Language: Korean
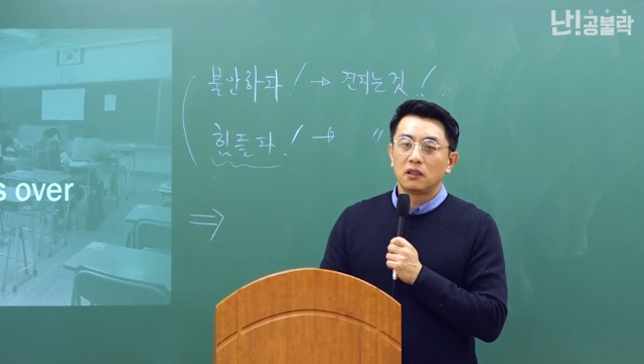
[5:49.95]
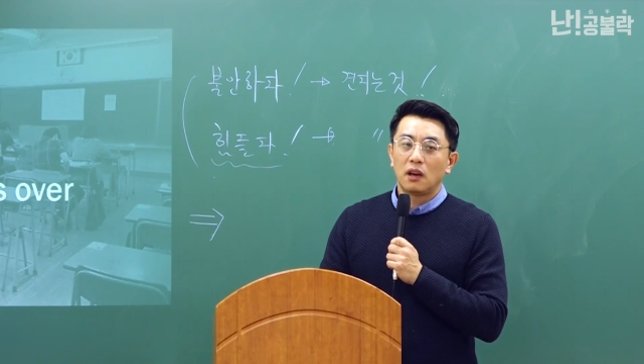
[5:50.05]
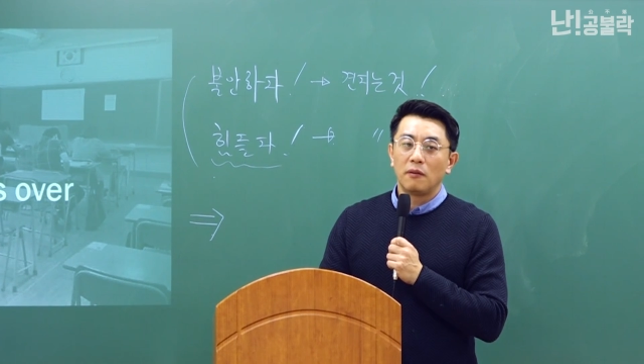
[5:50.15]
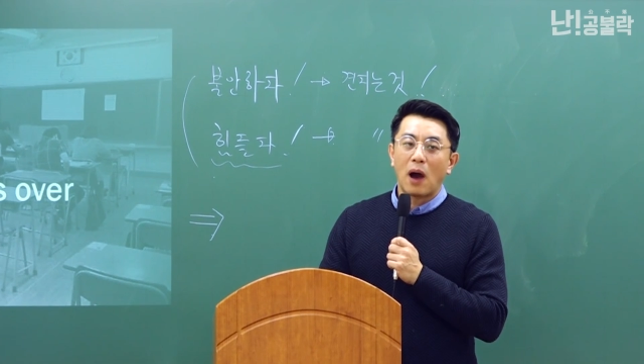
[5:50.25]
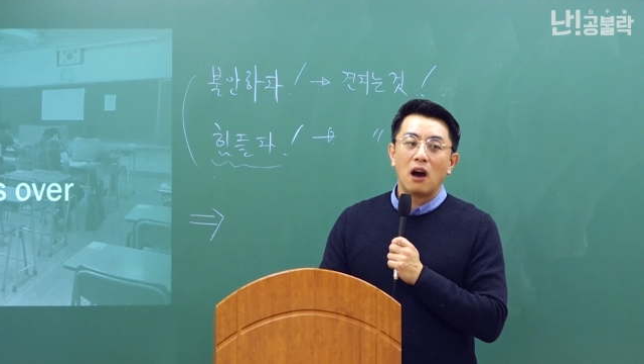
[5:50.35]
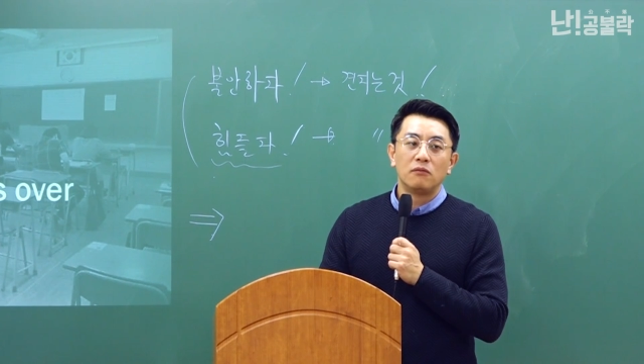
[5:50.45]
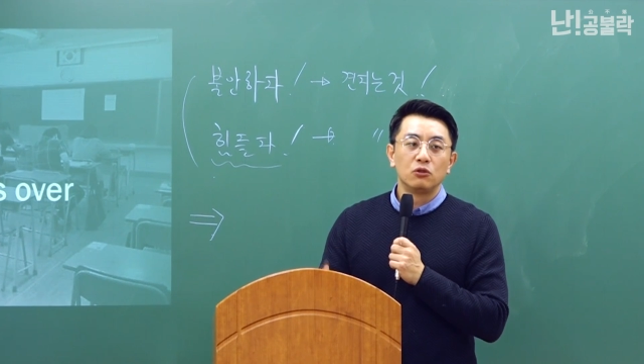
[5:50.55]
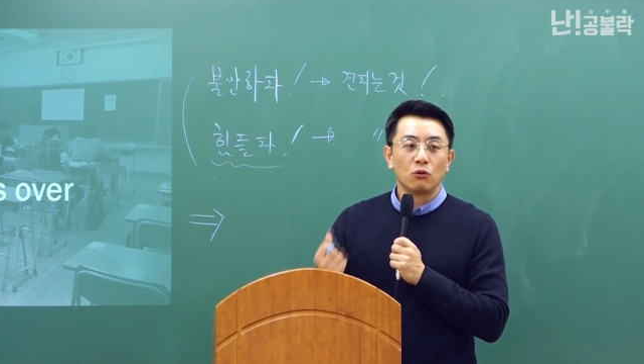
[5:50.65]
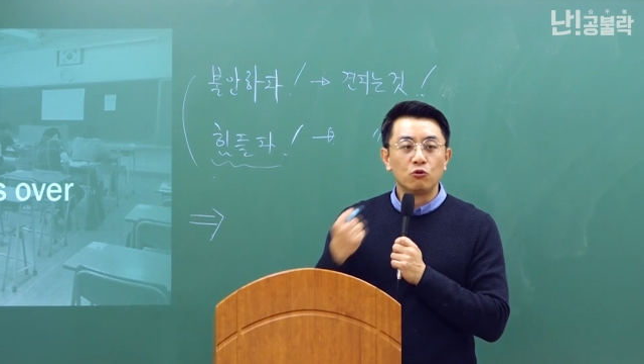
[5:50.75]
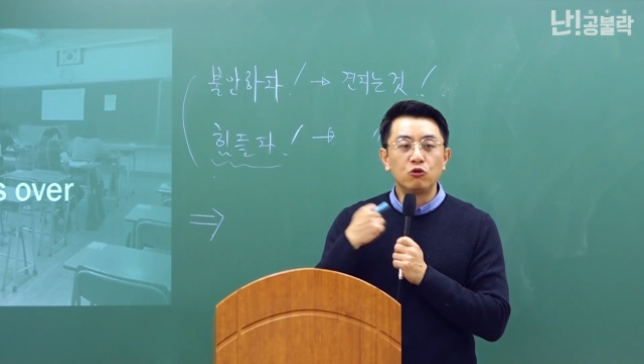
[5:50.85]
그 다음에
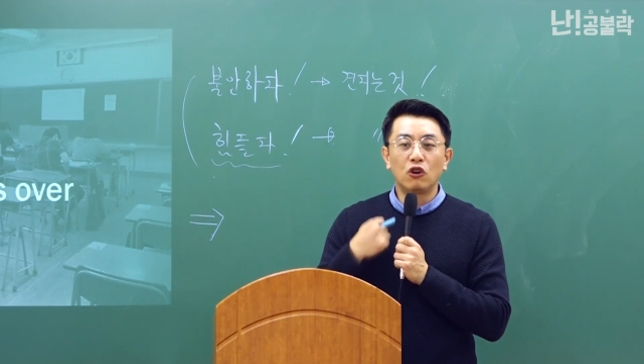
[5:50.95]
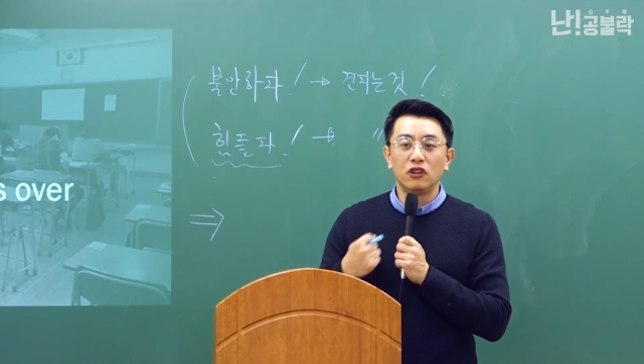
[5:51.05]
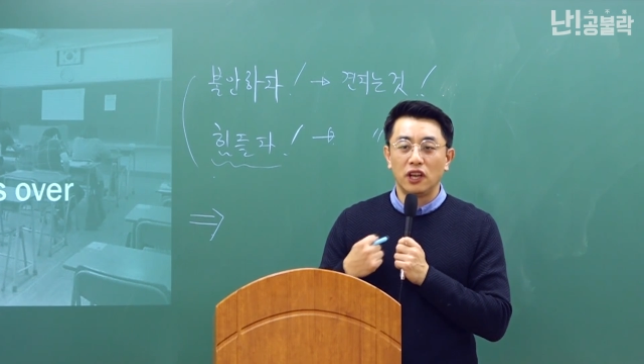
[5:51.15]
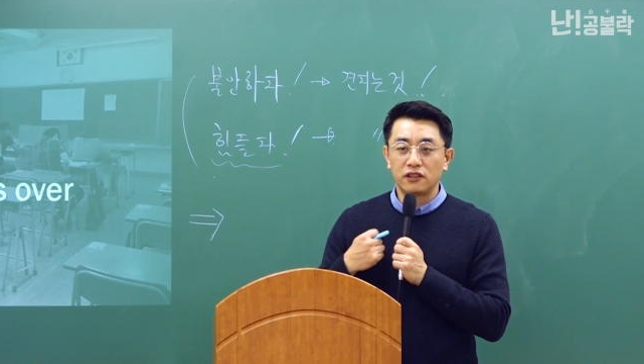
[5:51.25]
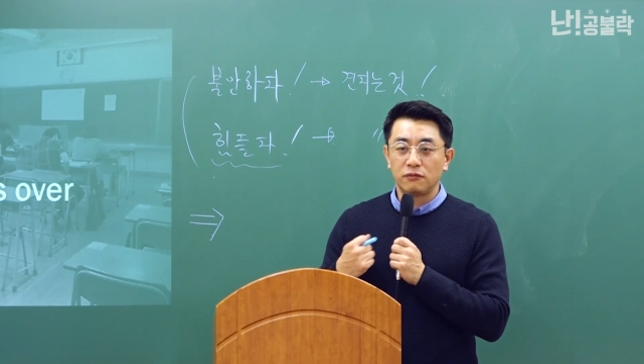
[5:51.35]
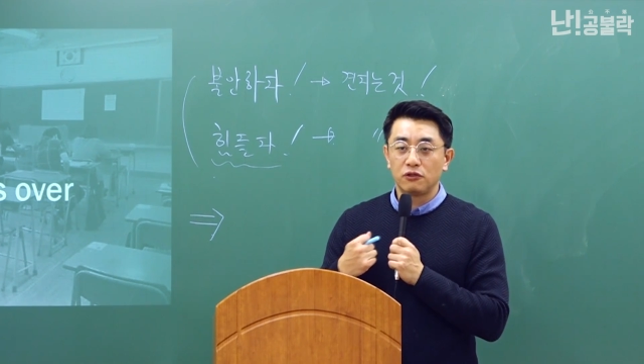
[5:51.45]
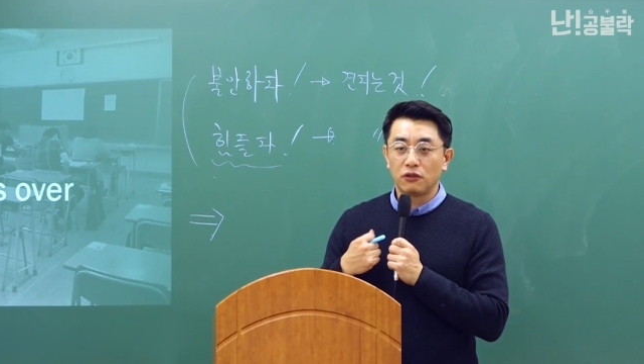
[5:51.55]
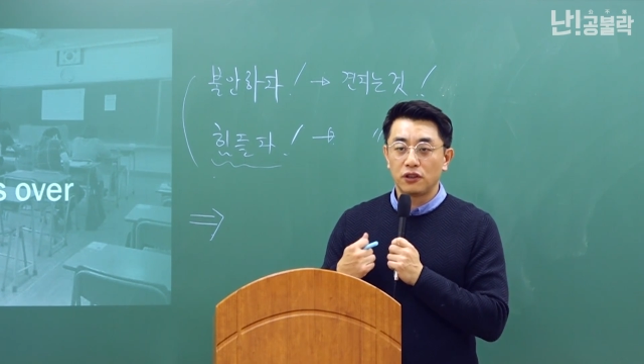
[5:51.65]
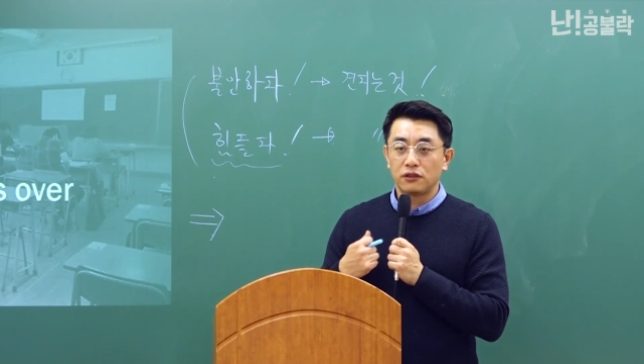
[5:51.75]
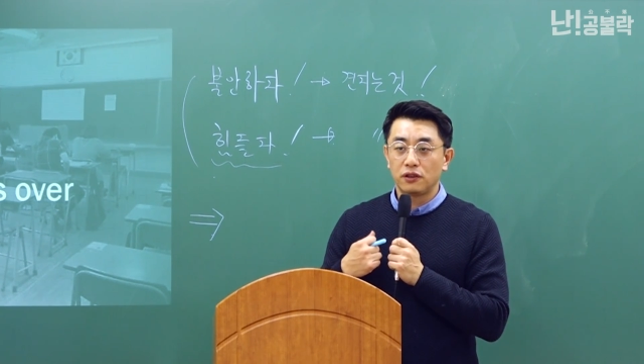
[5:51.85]
마음을 좀 굳건히 했으면
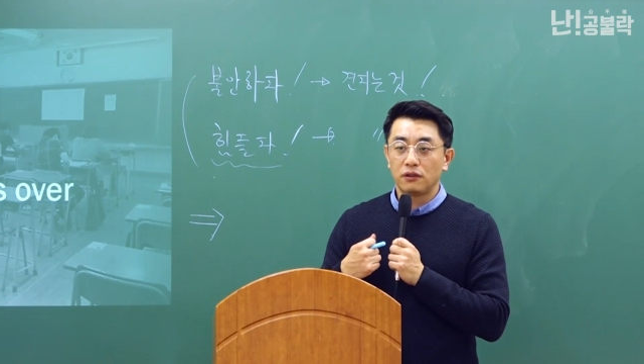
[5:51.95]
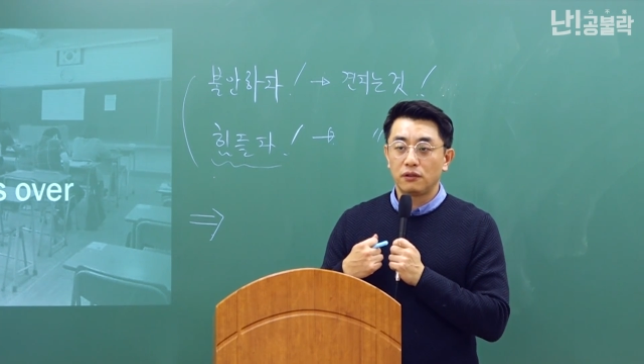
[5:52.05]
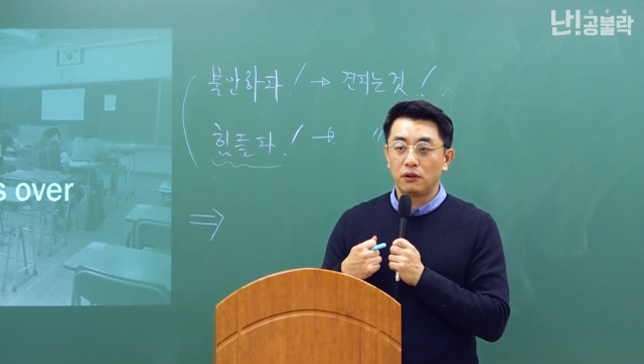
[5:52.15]
좋겠어요.